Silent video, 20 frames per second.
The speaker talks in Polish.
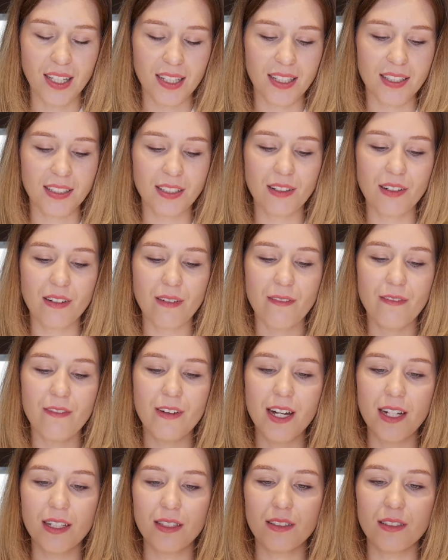Dlatego
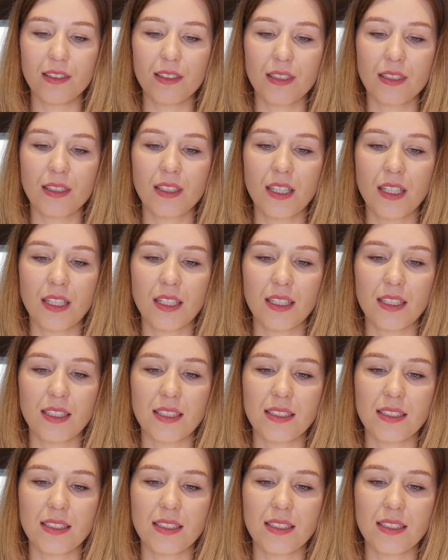warto e,